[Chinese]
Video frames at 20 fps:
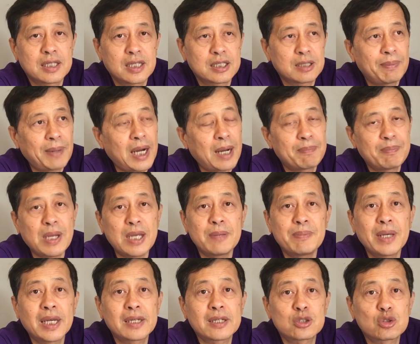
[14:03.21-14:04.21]
他是怕北
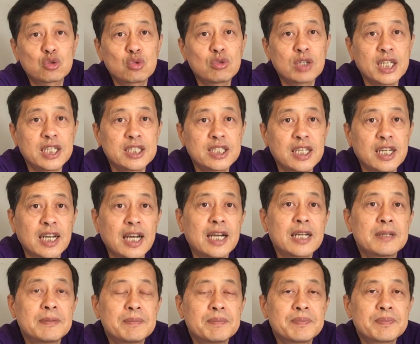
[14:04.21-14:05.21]
边的苏联进
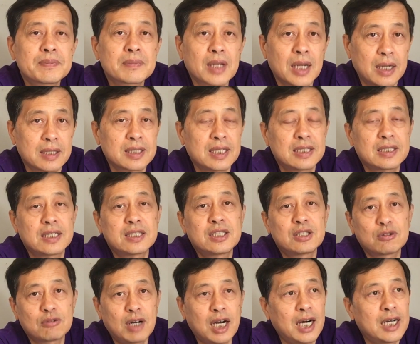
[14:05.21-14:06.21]
来啊。大家
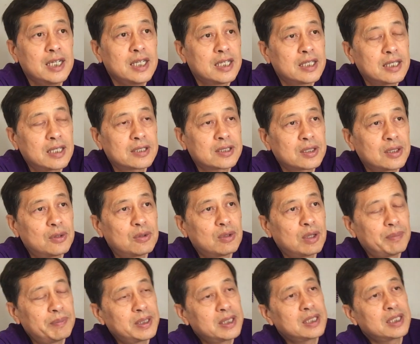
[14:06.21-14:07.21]
记住啊，那时候
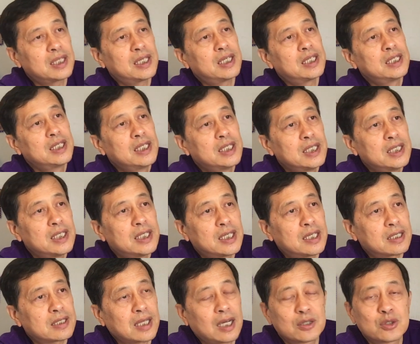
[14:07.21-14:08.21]
我们的
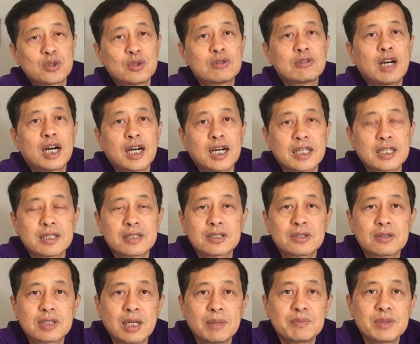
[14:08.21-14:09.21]
呃堂兄啊，那
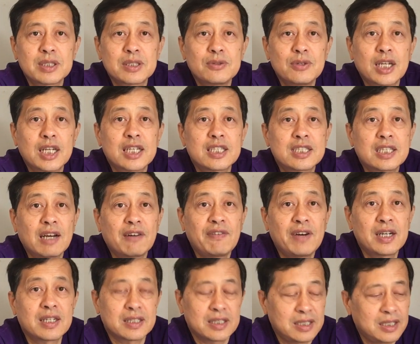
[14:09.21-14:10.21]
时候他们是原来下
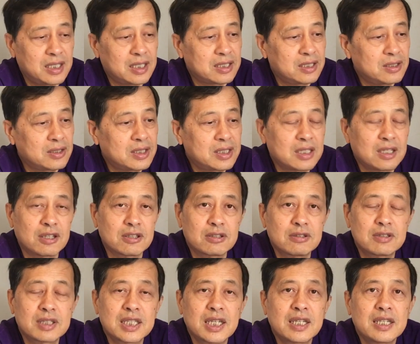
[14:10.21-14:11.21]
放的啊，就知道
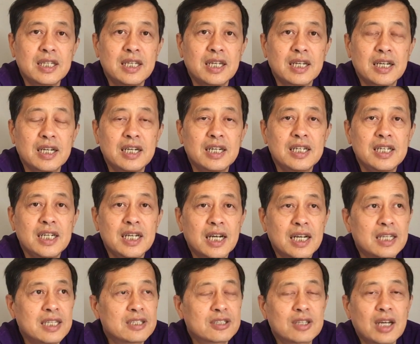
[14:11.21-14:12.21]
说在那个
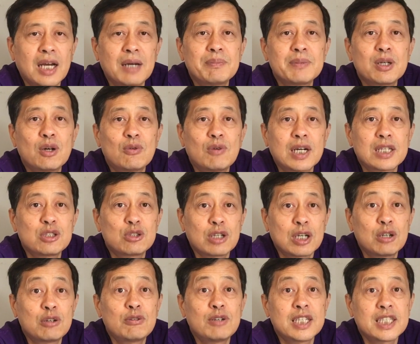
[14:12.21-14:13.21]
那时候还没有完
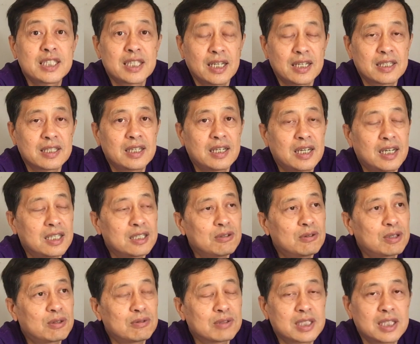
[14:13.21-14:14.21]
全回城呢啊，因
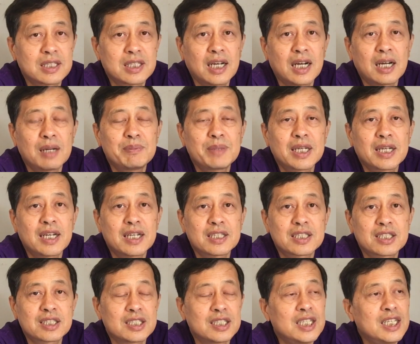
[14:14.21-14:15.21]
为共产党还没开
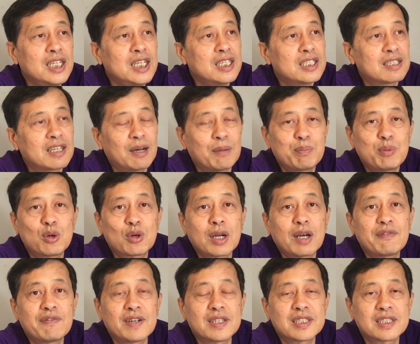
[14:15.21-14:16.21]
始呃拨
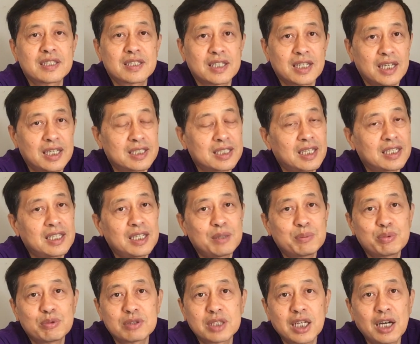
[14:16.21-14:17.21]
乱反正呢，还在内
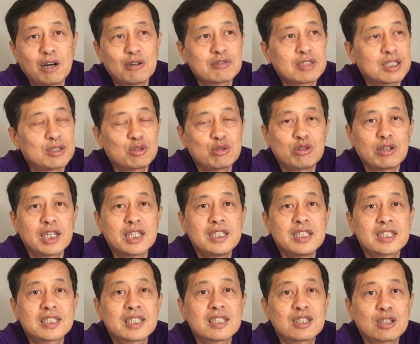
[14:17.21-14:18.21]
部调整权
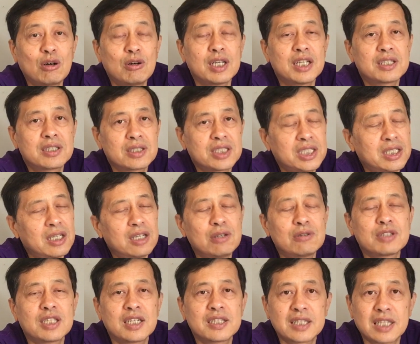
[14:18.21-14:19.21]
力争斗。也就七
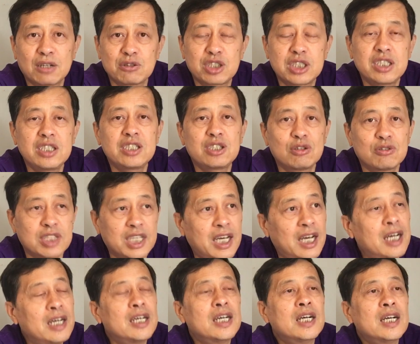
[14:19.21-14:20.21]
六年到七九
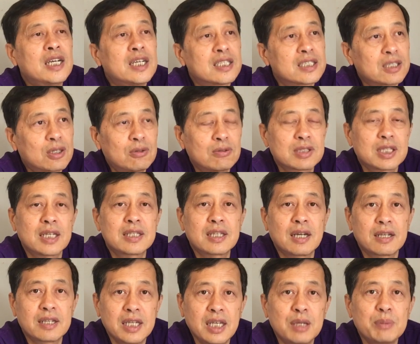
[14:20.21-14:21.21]
年是共产
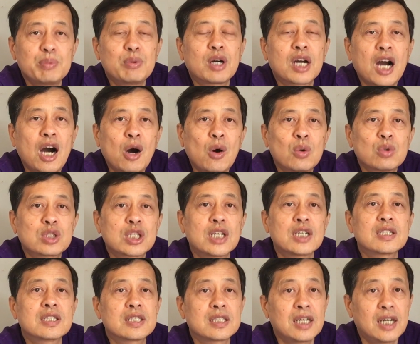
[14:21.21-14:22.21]
党内部高
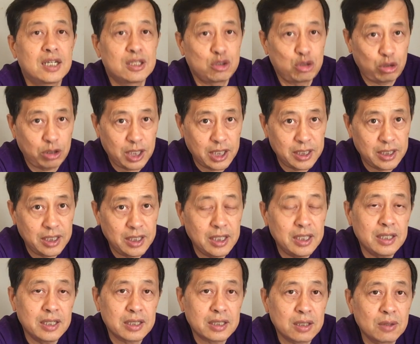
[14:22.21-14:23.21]
层的权
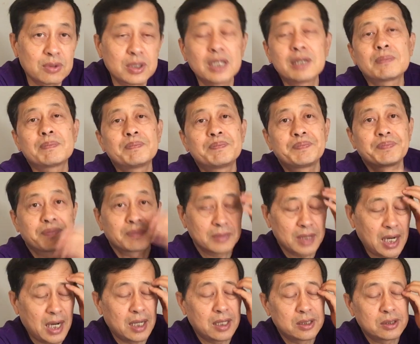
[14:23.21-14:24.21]
力斗争。
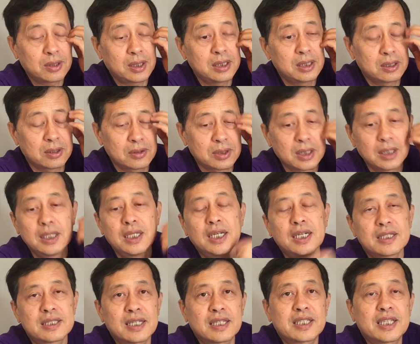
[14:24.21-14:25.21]
啊，权力斗争
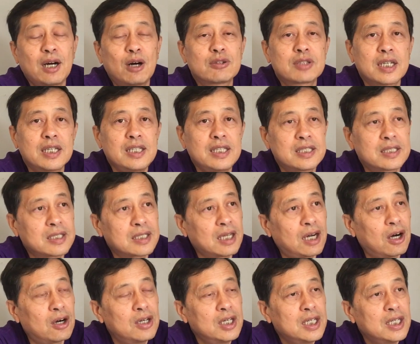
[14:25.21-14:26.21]
在调整，一直
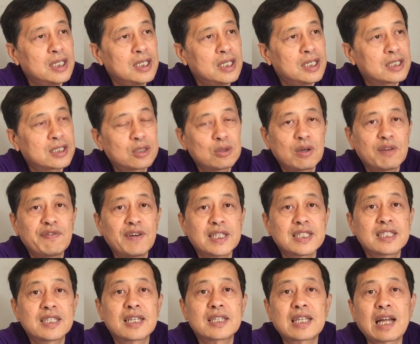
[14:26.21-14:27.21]
到呃自卫反
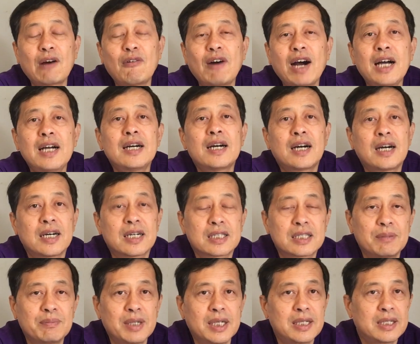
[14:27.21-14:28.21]
击战打完啊，
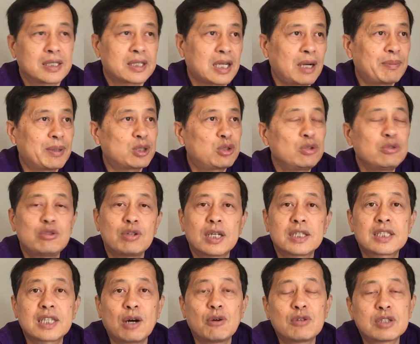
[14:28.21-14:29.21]
那么他把军
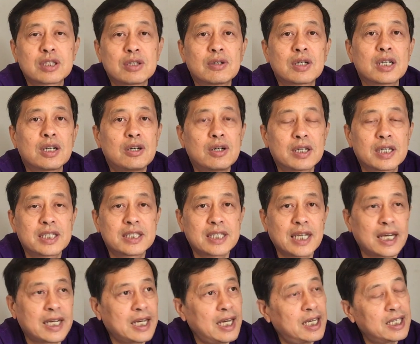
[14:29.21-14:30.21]
权掌握手里，后来
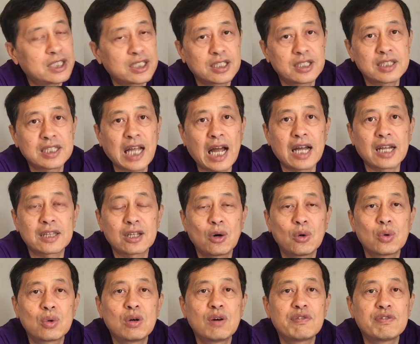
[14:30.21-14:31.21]
才开始大
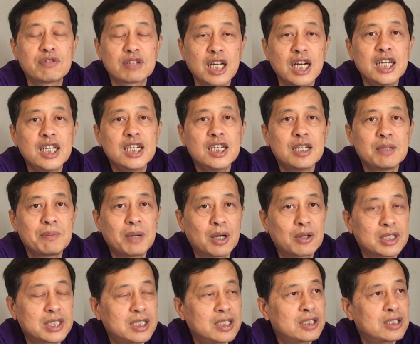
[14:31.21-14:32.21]
刀阔斧的，包
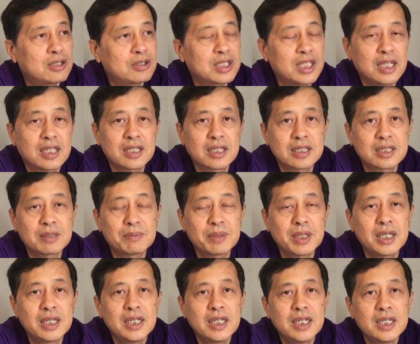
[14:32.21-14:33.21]
括七九年的什
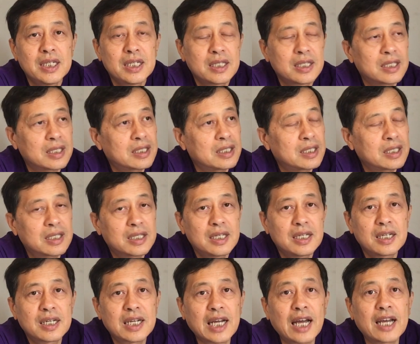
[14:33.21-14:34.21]
么那个那
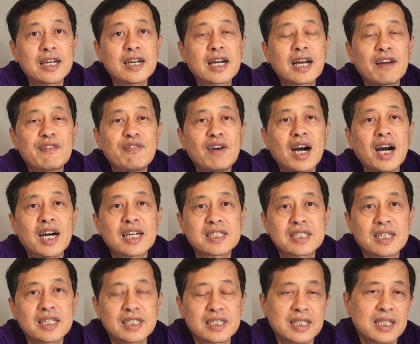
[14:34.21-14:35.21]
个改革开放啊
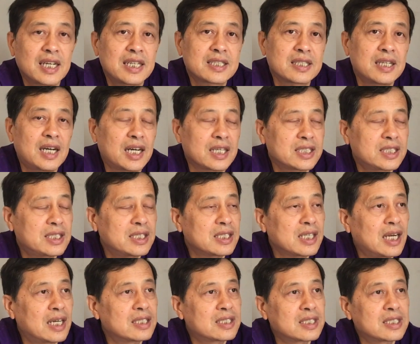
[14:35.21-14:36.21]
这类才开始啊，其
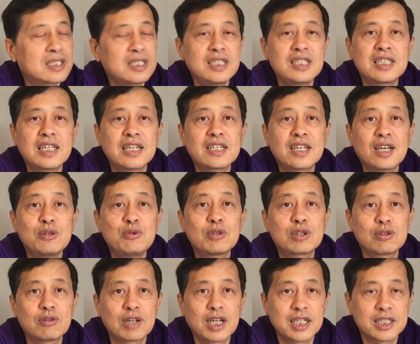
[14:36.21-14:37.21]
他的只是一点点
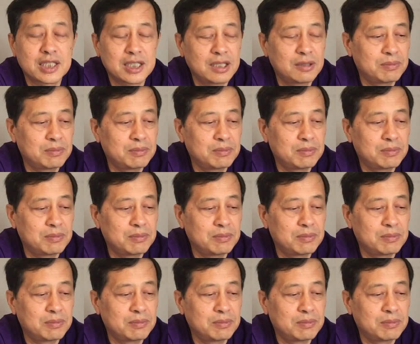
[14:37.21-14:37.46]
运动开始。